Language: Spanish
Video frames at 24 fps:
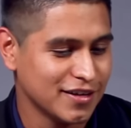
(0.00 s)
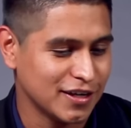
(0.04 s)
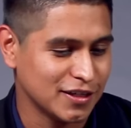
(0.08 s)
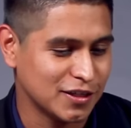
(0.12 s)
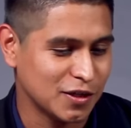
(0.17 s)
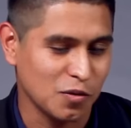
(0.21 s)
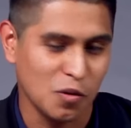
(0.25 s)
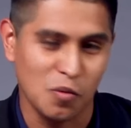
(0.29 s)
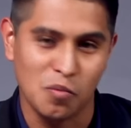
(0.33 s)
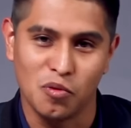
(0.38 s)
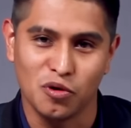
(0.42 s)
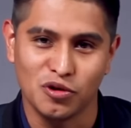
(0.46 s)

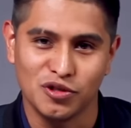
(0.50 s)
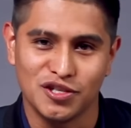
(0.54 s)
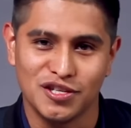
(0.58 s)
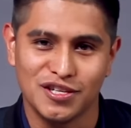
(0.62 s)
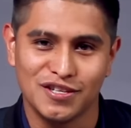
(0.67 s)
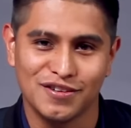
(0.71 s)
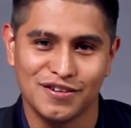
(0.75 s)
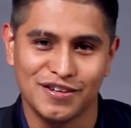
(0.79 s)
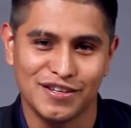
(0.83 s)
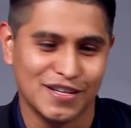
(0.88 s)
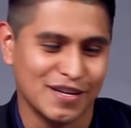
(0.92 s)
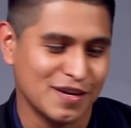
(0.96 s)
este
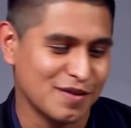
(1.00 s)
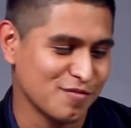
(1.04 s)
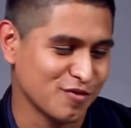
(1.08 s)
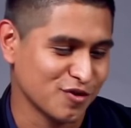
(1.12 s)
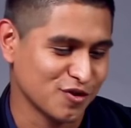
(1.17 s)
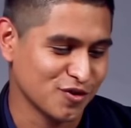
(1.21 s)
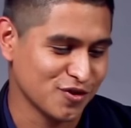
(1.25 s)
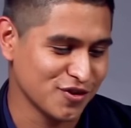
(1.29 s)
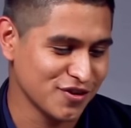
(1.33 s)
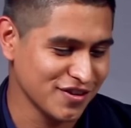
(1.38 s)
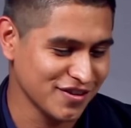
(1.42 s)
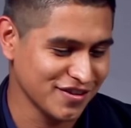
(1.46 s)
bomboncito que
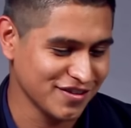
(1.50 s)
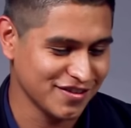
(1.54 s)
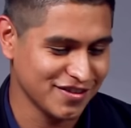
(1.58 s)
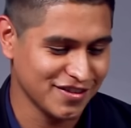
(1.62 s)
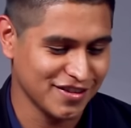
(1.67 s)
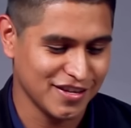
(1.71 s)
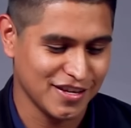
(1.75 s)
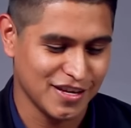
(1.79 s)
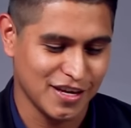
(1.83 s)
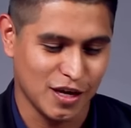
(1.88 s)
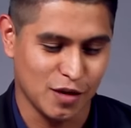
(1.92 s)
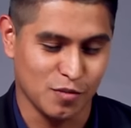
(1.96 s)
tenemos hoy.
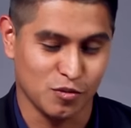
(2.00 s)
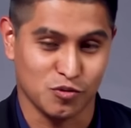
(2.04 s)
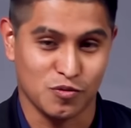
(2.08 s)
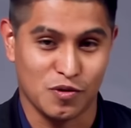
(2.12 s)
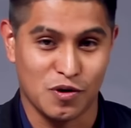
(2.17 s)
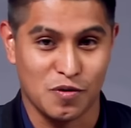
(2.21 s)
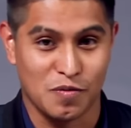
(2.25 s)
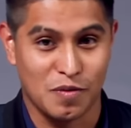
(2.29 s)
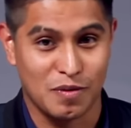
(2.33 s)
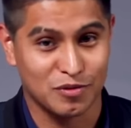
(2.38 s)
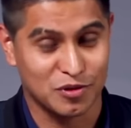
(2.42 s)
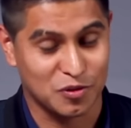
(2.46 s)
Y pues
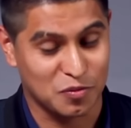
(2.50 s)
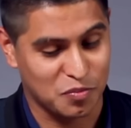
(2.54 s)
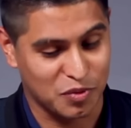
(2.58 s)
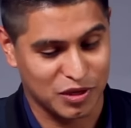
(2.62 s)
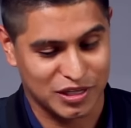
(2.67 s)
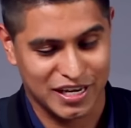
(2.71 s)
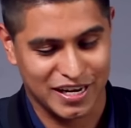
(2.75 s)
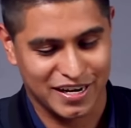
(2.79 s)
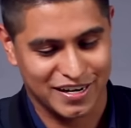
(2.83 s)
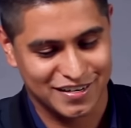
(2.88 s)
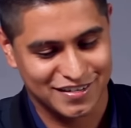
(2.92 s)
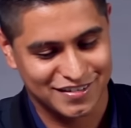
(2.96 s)
bueno, vamos a
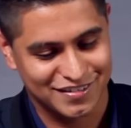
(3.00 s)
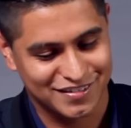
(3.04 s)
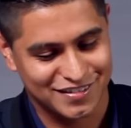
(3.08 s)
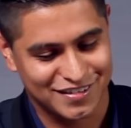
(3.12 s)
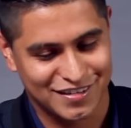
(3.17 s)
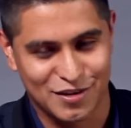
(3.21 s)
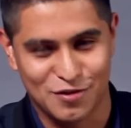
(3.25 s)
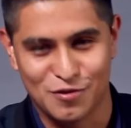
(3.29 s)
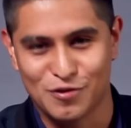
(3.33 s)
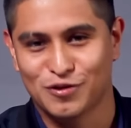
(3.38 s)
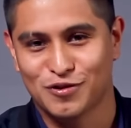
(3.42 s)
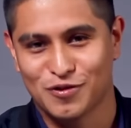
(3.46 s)
empezar,
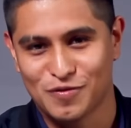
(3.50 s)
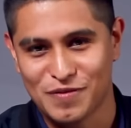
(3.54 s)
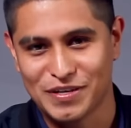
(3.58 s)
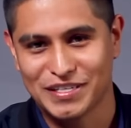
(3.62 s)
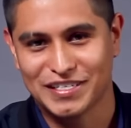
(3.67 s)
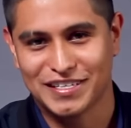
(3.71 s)
que yo estoy